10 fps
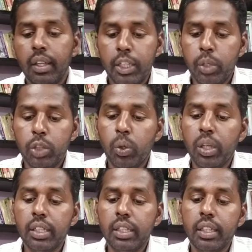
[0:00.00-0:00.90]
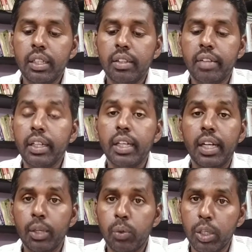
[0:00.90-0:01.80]
இதனுடைய தொடக்கத்தில்
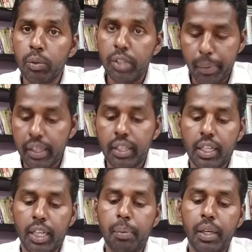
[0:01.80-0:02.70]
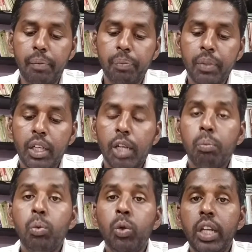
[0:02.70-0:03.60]
சங்ககால உணவு அப்படிங்கிற தலைப்பில்
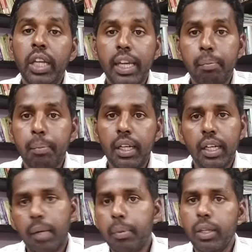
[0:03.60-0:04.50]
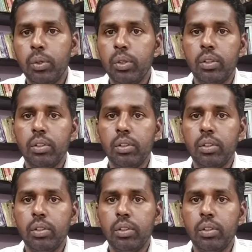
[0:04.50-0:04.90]
முன் இயம்பல் அப்படின்னு ஒரு